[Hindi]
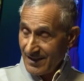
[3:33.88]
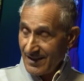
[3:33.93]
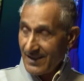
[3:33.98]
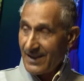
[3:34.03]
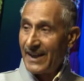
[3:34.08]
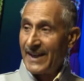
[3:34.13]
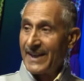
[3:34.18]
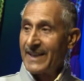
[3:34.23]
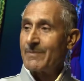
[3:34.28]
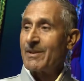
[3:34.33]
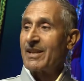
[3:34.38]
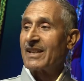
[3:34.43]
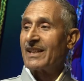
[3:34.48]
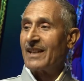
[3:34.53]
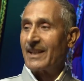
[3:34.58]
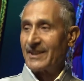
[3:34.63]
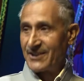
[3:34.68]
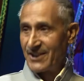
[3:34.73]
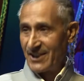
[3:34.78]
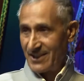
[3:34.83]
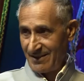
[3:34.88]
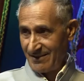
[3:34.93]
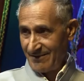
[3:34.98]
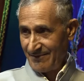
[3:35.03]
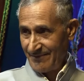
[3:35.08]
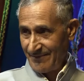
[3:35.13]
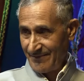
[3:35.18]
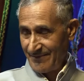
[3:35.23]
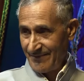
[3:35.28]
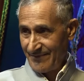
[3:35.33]
खाने में क्या था
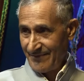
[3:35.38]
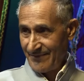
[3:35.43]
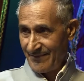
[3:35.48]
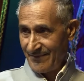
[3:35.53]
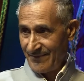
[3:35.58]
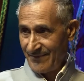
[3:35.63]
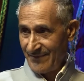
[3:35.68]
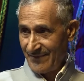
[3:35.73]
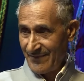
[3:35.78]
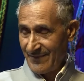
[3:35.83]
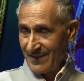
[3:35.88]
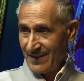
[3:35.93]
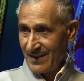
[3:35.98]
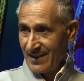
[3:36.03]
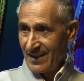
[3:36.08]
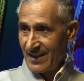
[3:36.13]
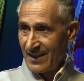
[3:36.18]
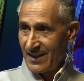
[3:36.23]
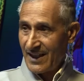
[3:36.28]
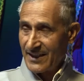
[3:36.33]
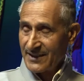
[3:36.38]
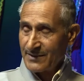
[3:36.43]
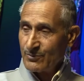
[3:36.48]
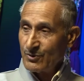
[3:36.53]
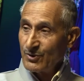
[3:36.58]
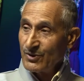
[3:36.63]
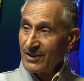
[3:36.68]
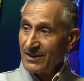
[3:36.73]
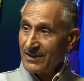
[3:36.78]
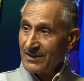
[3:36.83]

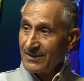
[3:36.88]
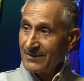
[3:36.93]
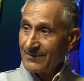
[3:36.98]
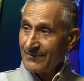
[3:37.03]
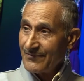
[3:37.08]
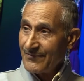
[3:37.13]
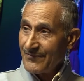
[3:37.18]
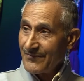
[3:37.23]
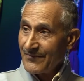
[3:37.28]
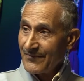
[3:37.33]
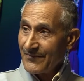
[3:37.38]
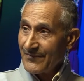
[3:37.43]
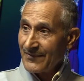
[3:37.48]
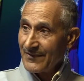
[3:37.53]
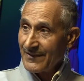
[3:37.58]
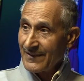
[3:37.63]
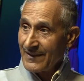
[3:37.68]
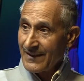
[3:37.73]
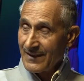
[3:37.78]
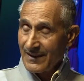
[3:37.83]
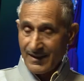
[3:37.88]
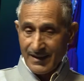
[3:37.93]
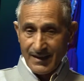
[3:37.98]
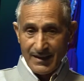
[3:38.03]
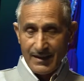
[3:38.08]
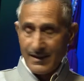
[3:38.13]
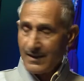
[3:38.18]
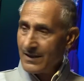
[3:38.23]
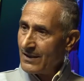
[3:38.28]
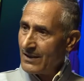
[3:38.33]
कंदमूल जी
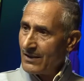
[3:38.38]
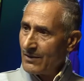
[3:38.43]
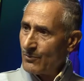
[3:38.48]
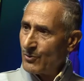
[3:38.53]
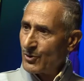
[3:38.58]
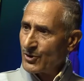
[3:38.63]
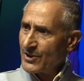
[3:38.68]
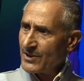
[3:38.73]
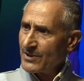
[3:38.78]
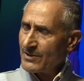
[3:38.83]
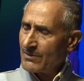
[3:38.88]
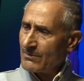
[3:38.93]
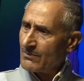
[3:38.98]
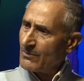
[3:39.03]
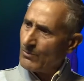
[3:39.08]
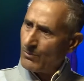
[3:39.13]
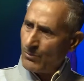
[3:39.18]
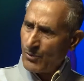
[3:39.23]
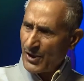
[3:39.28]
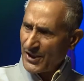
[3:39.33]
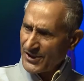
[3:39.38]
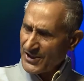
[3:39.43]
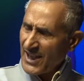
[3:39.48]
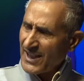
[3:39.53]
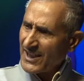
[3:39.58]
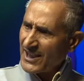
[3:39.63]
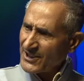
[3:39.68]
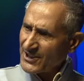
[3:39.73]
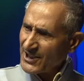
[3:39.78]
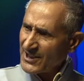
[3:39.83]
भोजन वो कच्चा ही
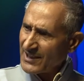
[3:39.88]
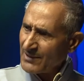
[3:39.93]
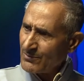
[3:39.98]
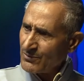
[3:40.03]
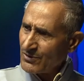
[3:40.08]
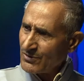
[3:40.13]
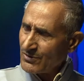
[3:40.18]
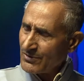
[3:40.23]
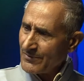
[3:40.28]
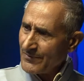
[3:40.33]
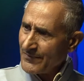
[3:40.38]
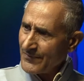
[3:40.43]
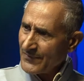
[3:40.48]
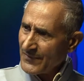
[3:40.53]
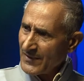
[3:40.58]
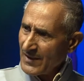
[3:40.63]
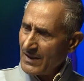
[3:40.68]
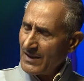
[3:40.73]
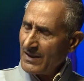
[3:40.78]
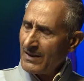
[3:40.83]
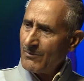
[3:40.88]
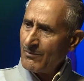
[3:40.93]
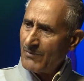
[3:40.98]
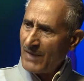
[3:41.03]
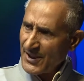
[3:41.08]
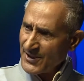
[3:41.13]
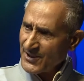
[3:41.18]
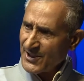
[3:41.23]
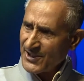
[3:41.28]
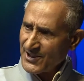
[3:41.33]
खाते थे वो
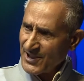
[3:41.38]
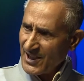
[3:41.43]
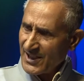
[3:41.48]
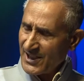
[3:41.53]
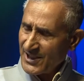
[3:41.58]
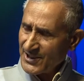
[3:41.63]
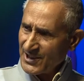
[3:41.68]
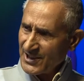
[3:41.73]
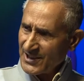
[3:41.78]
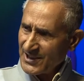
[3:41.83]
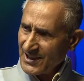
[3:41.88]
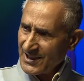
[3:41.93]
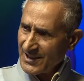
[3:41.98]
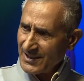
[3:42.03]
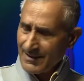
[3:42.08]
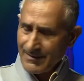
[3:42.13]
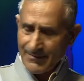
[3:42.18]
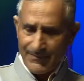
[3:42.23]
मांस कच्चा खाते थे